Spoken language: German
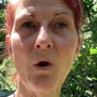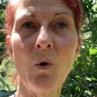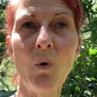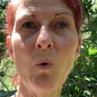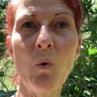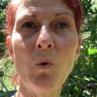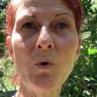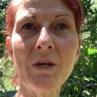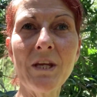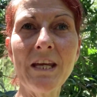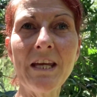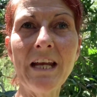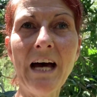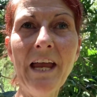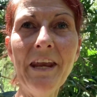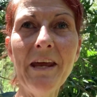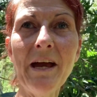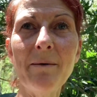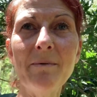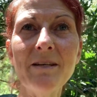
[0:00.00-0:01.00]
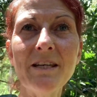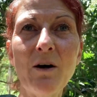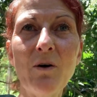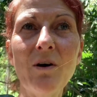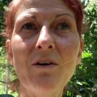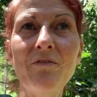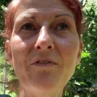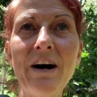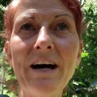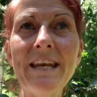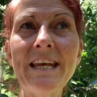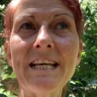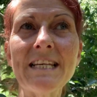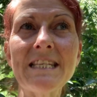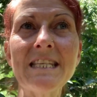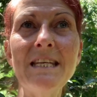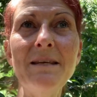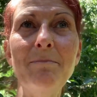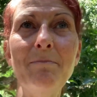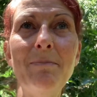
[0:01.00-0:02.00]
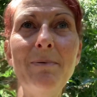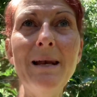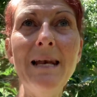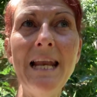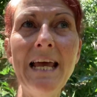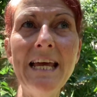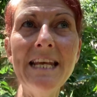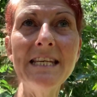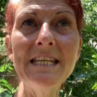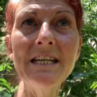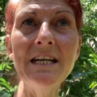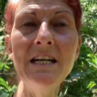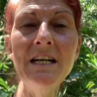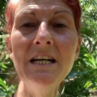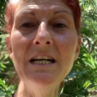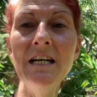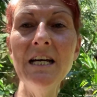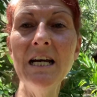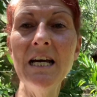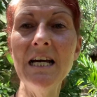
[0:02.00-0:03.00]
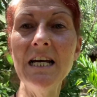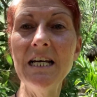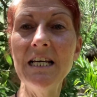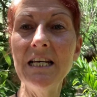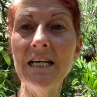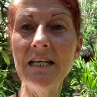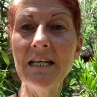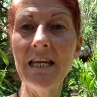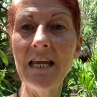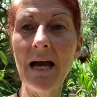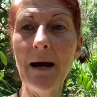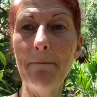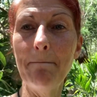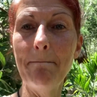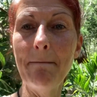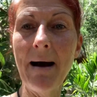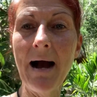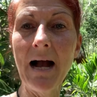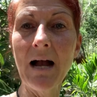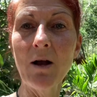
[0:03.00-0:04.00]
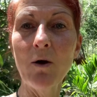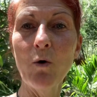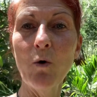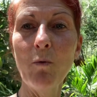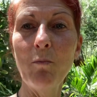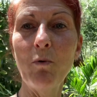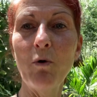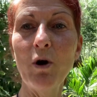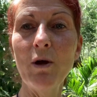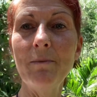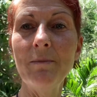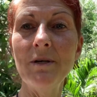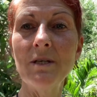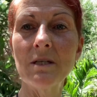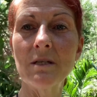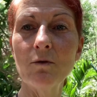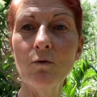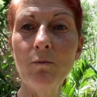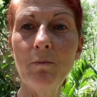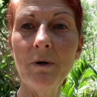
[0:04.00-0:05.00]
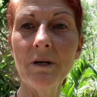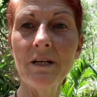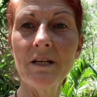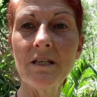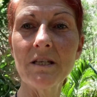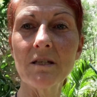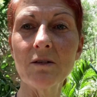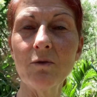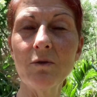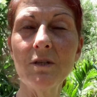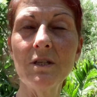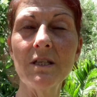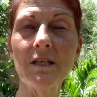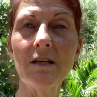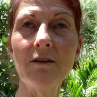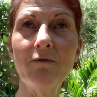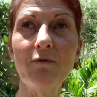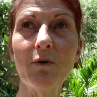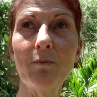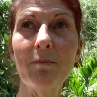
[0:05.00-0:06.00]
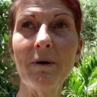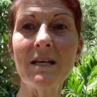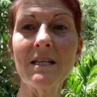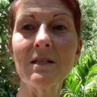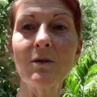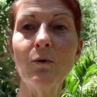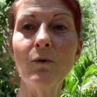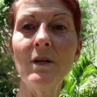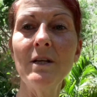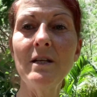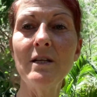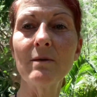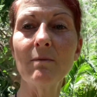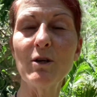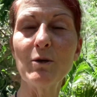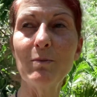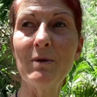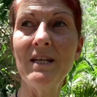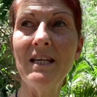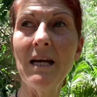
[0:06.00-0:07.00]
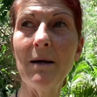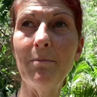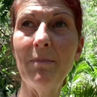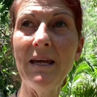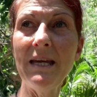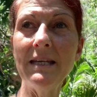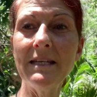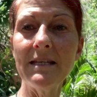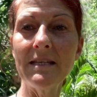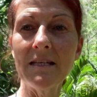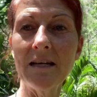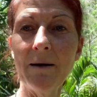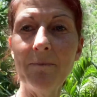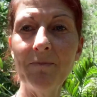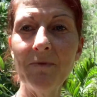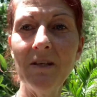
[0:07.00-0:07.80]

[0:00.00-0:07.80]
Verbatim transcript: Und gerade habe ich auch erfahren, dass die Blätter der Mangobäume super gesund sind für Personen, die zum Beispiel Diabetes haben.